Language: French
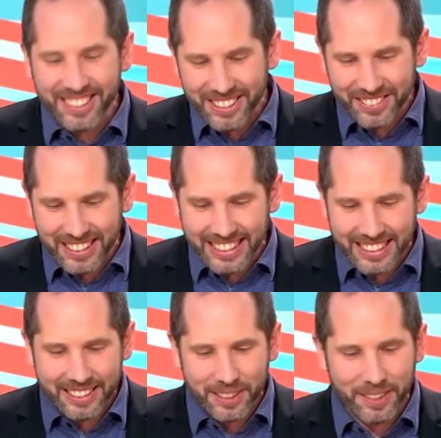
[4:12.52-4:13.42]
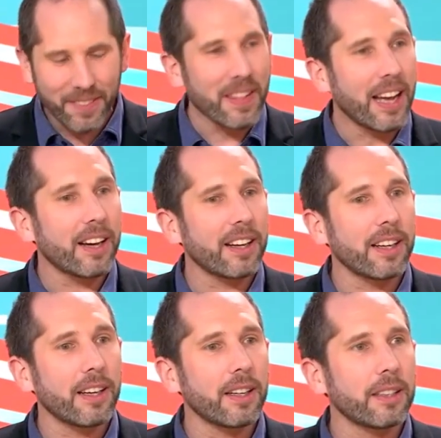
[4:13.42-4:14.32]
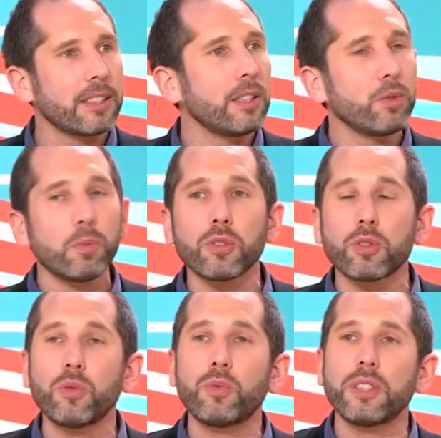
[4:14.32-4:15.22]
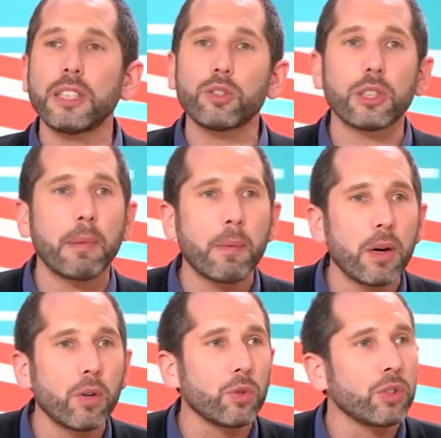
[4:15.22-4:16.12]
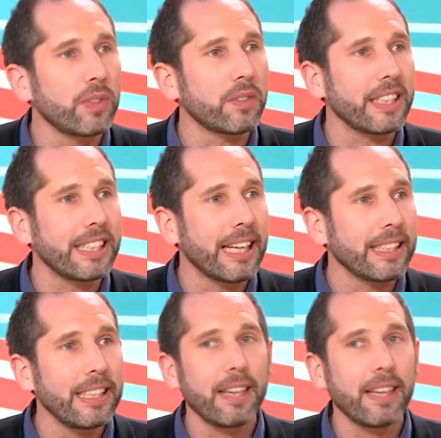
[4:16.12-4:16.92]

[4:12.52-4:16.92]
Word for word: que je voulais dire, c'est que euh, si je vous demande ce que vous faisiez, je sais pas moi, le 11 février dernier,